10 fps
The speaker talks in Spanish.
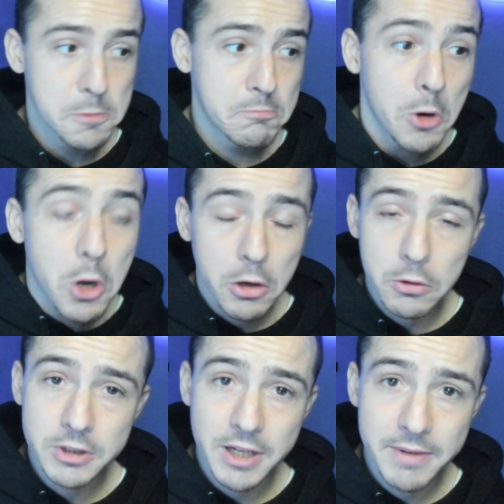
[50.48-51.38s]
Lo
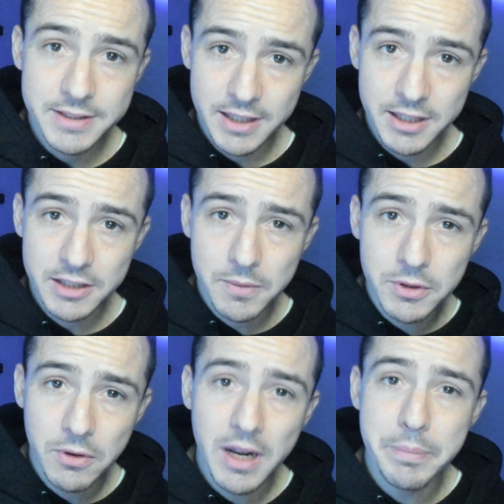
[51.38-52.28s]
noté bastante, sobre
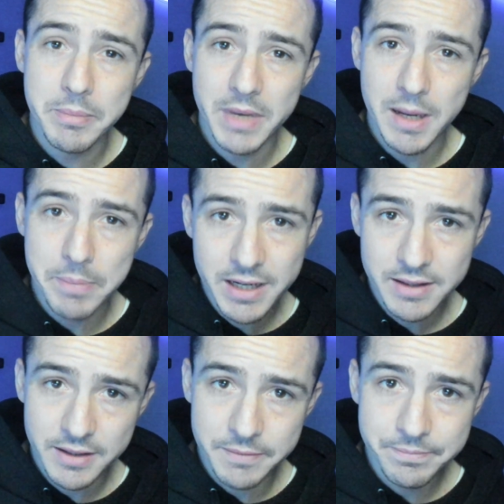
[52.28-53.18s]
todo en la primera
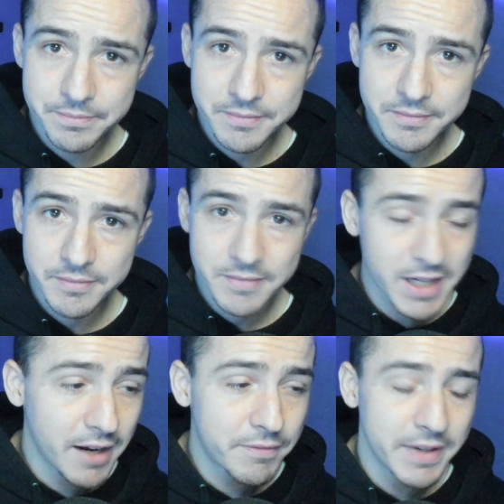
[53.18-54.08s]
parte,
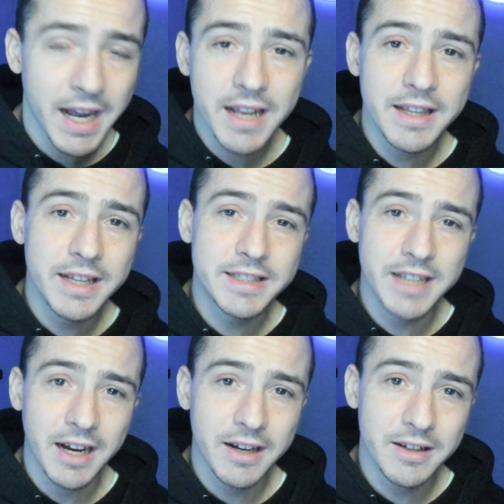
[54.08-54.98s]
que al final le
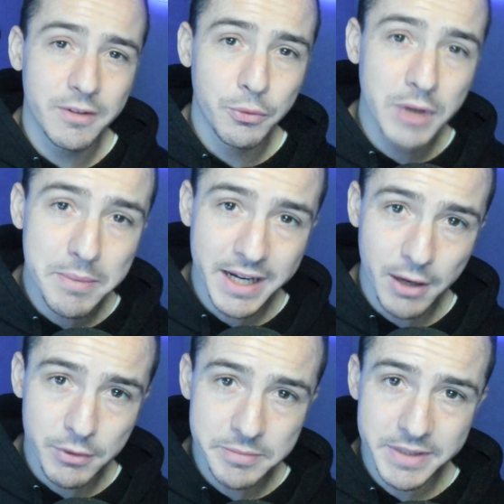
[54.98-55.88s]
echan una amarilla a
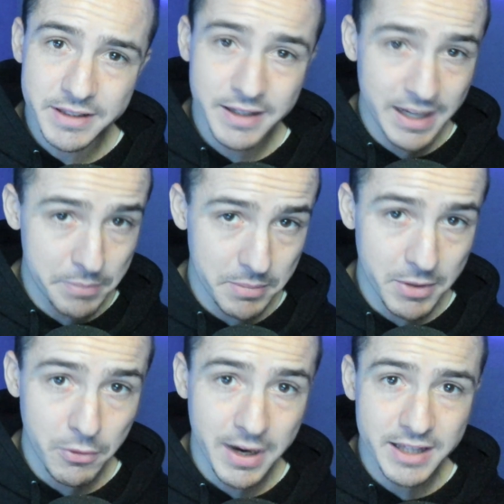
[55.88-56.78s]
Luismi, en primer
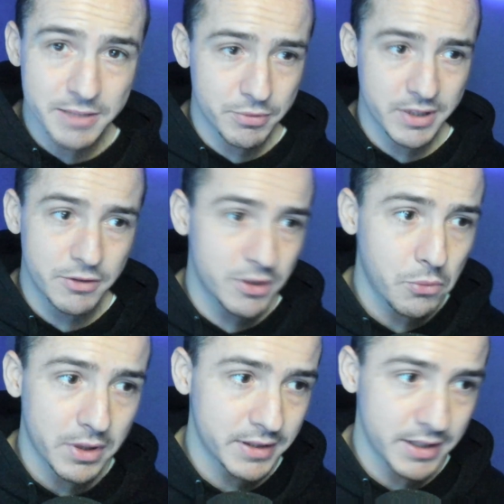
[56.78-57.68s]
lugar, después de no sé
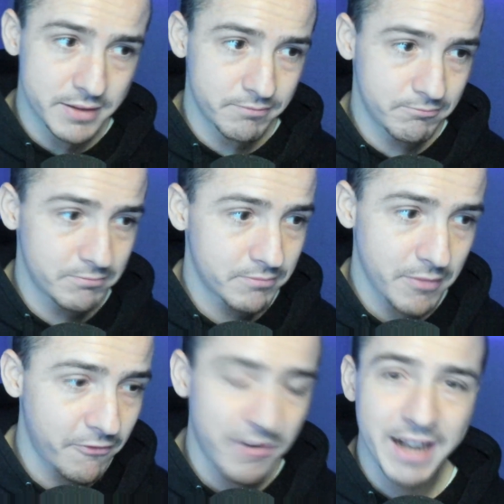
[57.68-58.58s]
cuántas
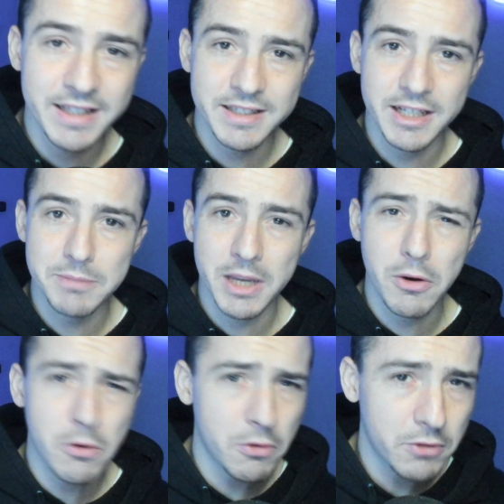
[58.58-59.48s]
faltas del
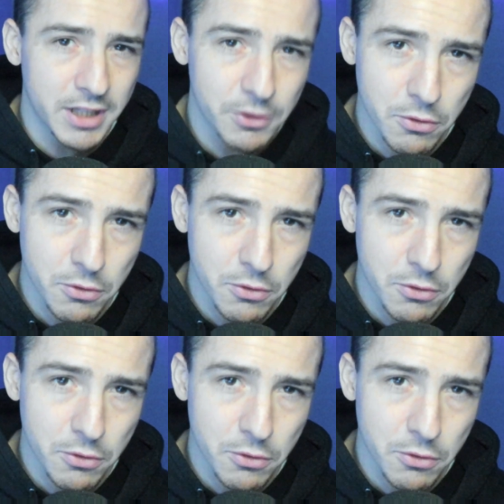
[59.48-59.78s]
español cortando